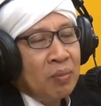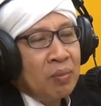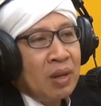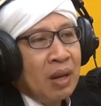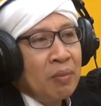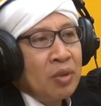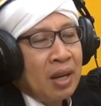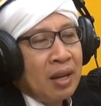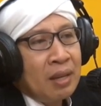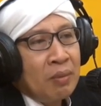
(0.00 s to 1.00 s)
pernah
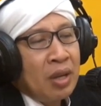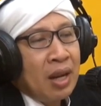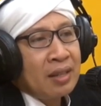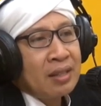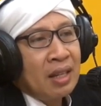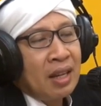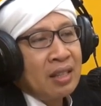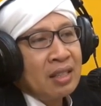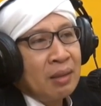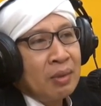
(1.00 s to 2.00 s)
punya punya
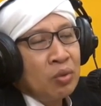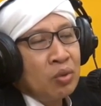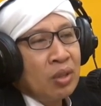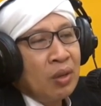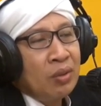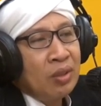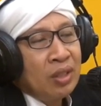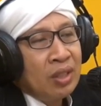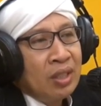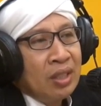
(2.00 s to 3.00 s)
kesalahan selama tujuh tahun
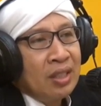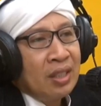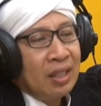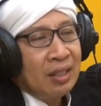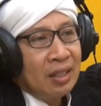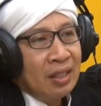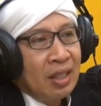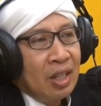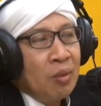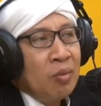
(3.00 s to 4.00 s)
dengan ini.
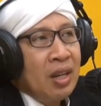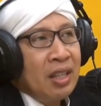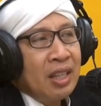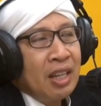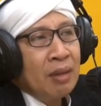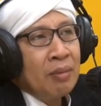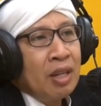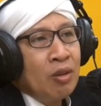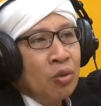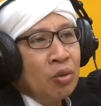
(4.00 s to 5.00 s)
Kemudian kita ingin
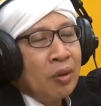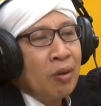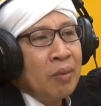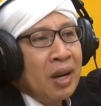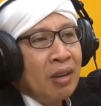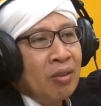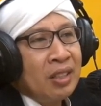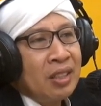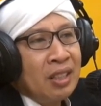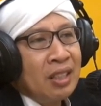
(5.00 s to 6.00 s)
kembali guru torekoh mana kok
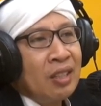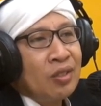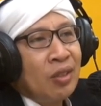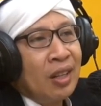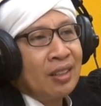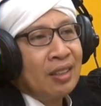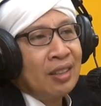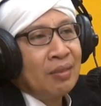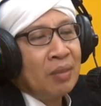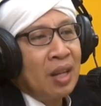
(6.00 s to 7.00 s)
ngajari tidak sholat.
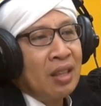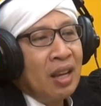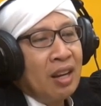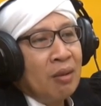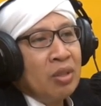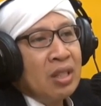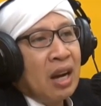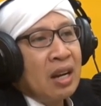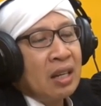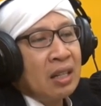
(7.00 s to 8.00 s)
Berarti Anda pun
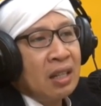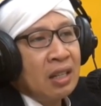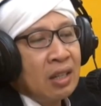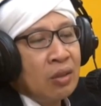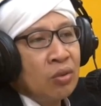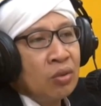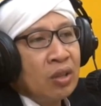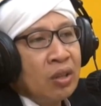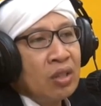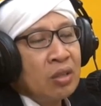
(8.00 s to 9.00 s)
jangan dekat-dekat dengan guru
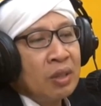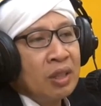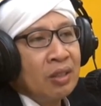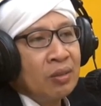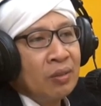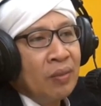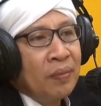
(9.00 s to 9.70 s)
torekoh seperti itu.